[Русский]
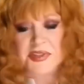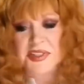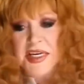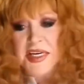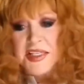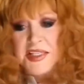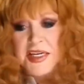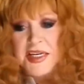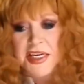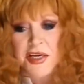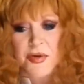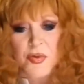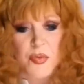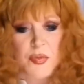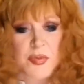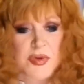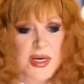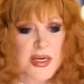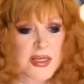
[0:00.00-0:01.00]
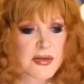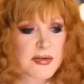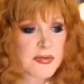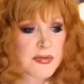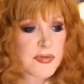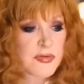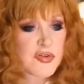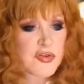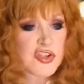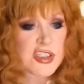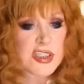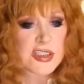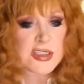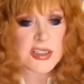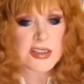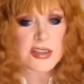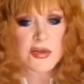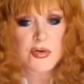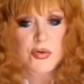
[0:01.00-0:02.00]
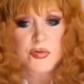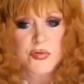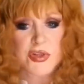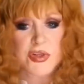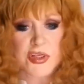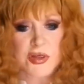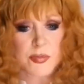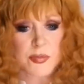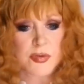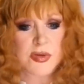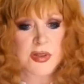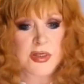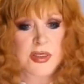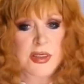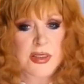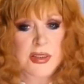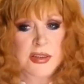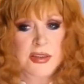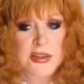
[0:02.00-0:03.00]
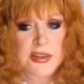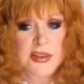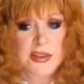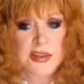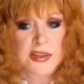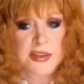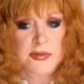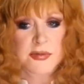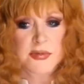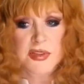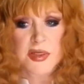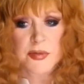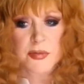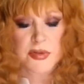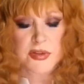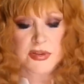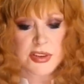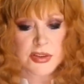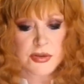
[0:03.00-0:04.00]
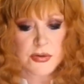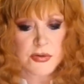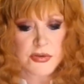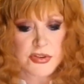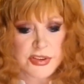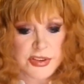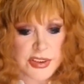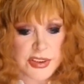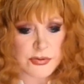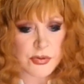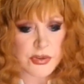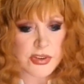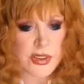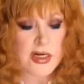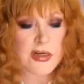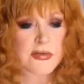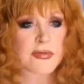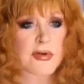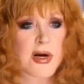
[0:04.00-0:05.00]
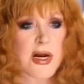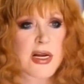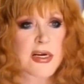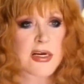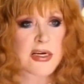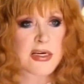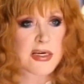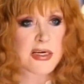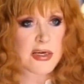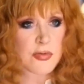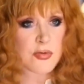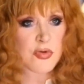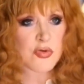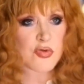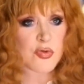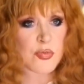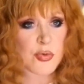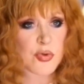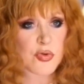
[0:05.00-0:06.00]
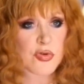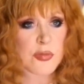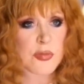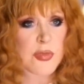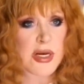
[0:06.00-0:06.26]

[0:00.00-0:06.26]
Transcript: Знаете, у меня в жизни такого не было, э, не было такого человека, вот как Валя и его супруга